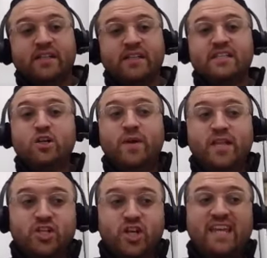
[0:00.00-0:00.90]
Il dit le
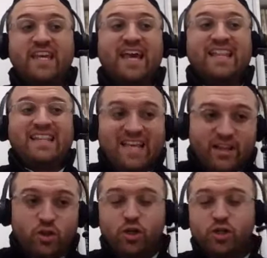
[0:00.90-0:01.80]
Ben en
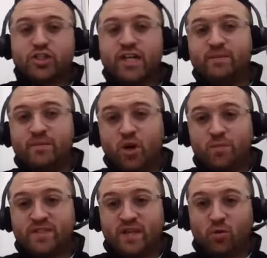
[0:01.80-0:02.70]
kadosh et l'abîme comme